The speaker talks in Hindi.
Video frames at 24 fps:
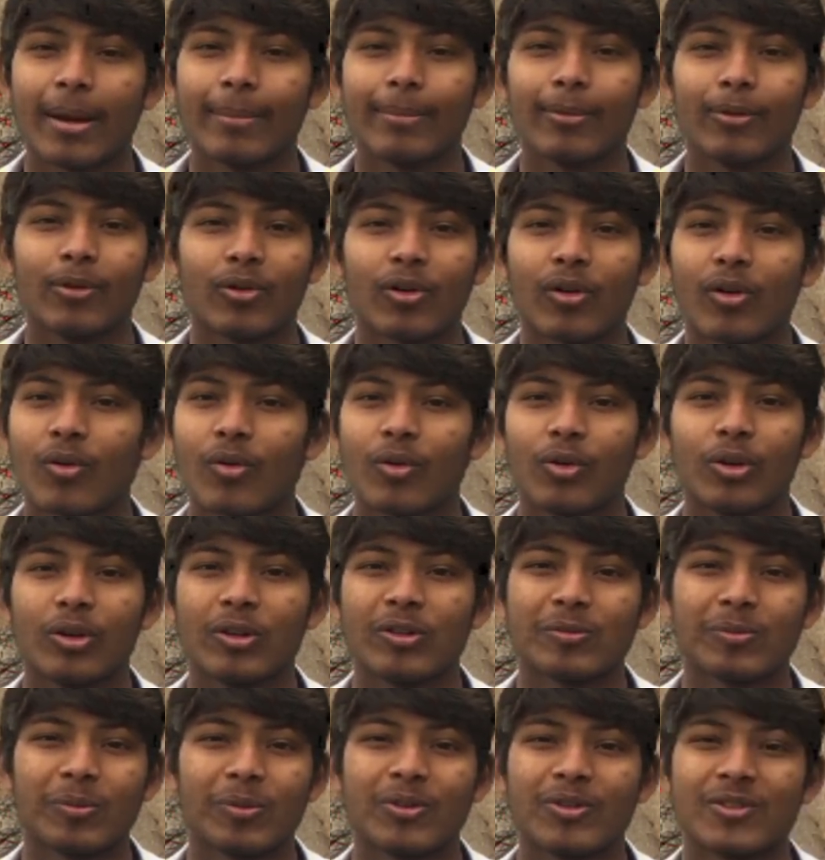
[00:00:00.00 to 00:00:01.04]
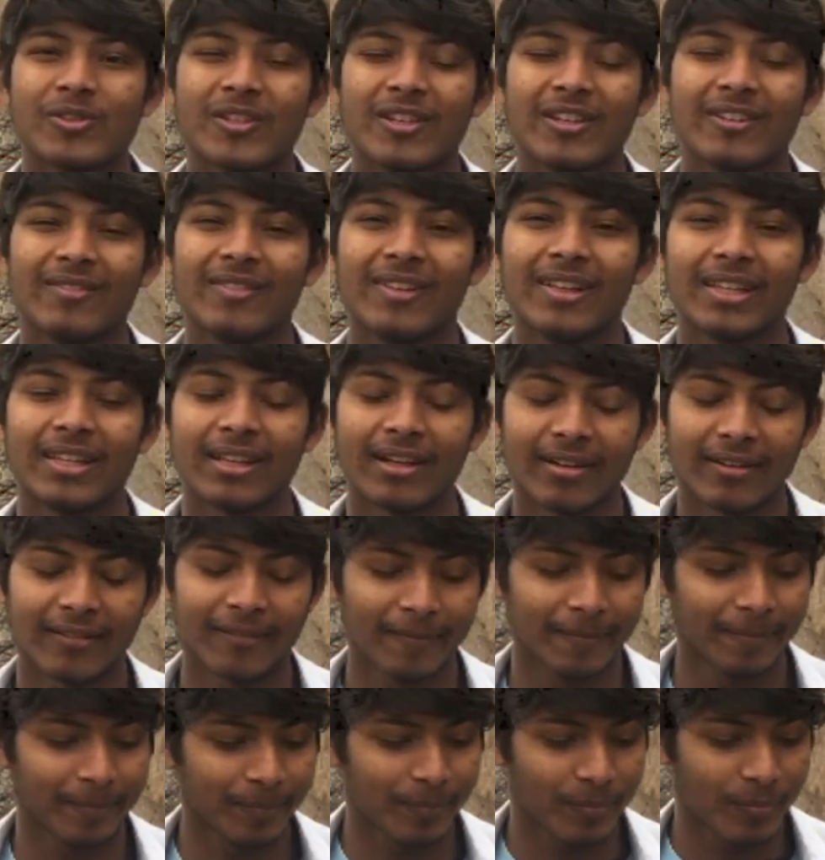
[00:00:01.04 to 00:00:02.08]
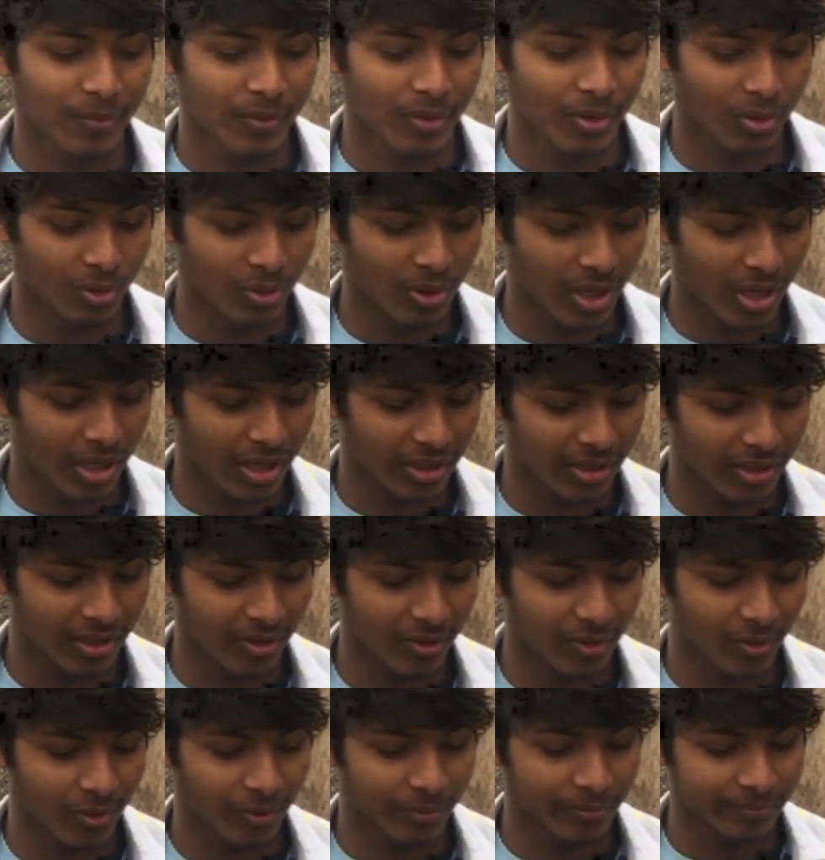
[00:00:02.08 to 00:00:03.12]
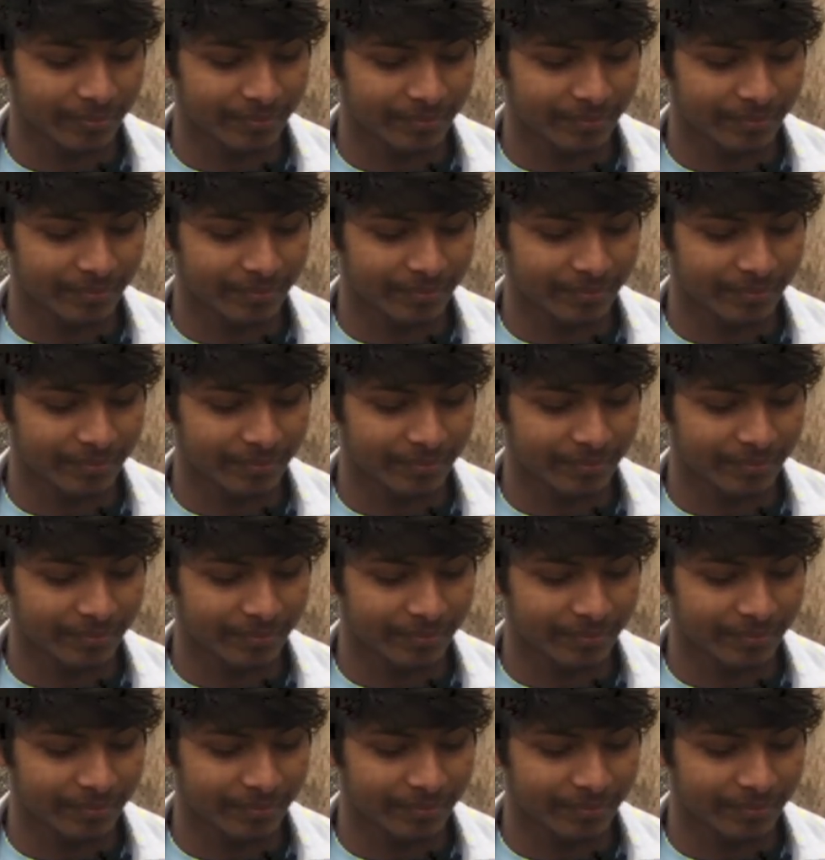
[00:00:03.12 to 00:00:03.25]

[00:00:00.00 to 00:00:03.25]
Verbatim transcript: आप लोगों को कोई रिस्पॉन्स नहीं मिलता तो यार देखो